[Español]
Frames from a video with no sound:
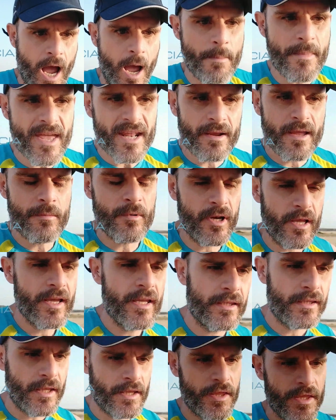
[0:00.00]
a mí ahora mismo la
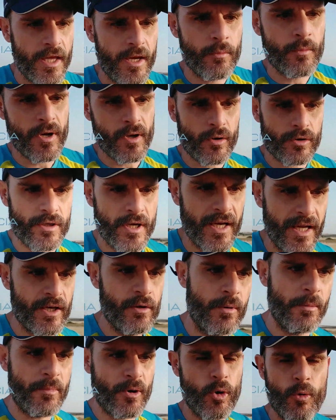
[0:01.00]
distancia es una cosa
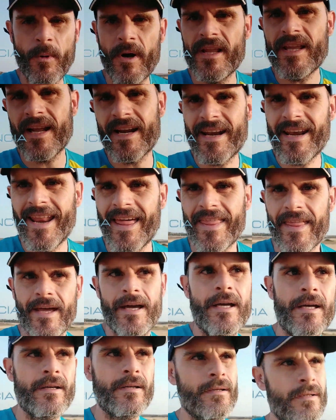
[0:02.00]
que no me preocuparía en
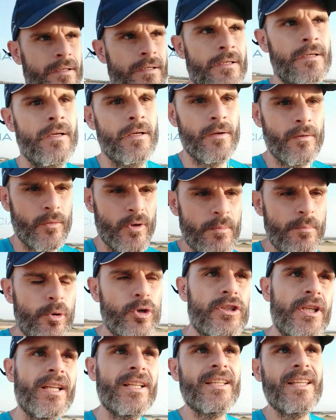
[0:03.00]
nada. Lo
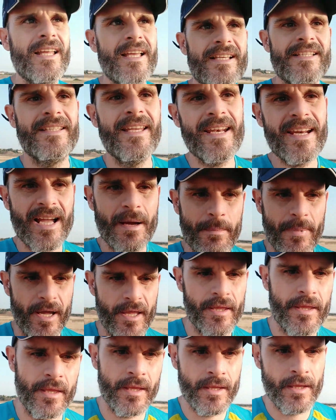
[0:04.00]
importante es ser
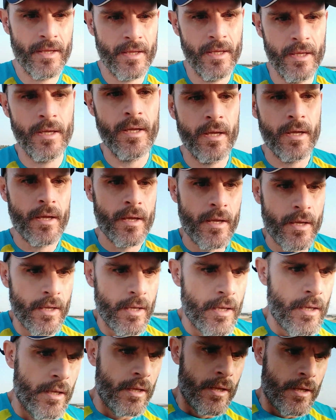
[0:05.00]
capaz
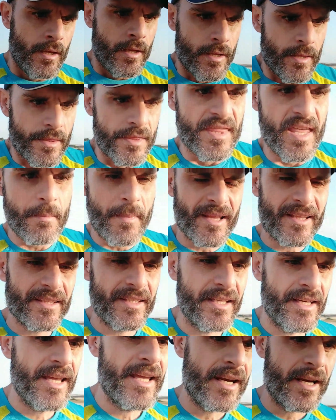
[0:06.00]
de
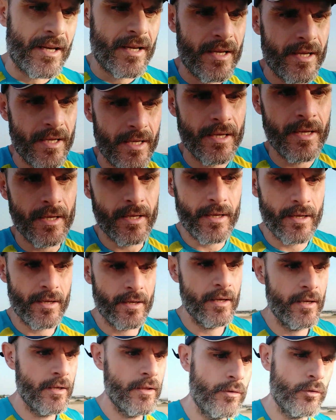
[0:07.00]
mantener
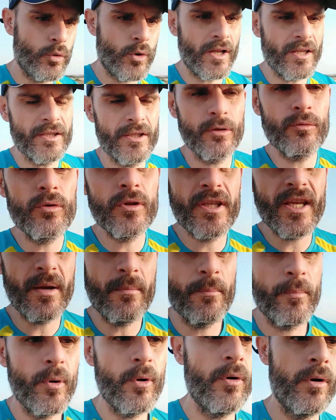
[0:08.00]
durante un
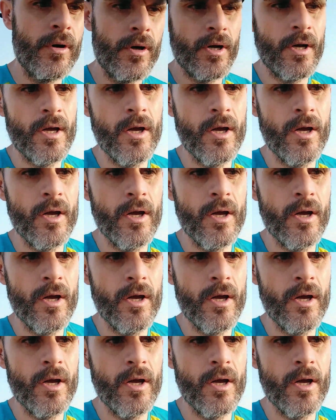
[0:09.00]
tiempo